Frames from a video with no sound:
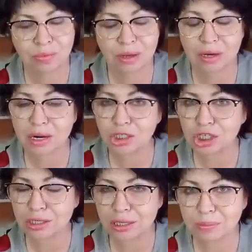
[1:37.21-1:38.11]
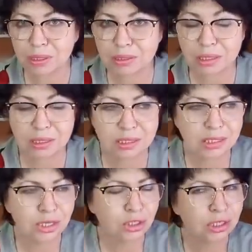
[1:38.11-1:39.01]
А раньше не было таких,
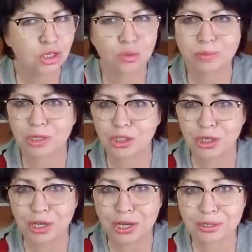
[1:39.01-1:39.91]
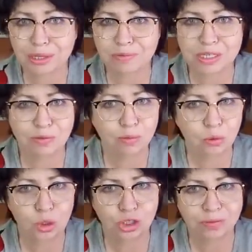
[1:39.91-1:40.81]
знаете, доступных диет, там всего
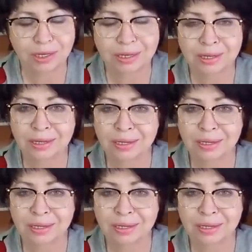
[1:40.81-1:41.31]
прочего.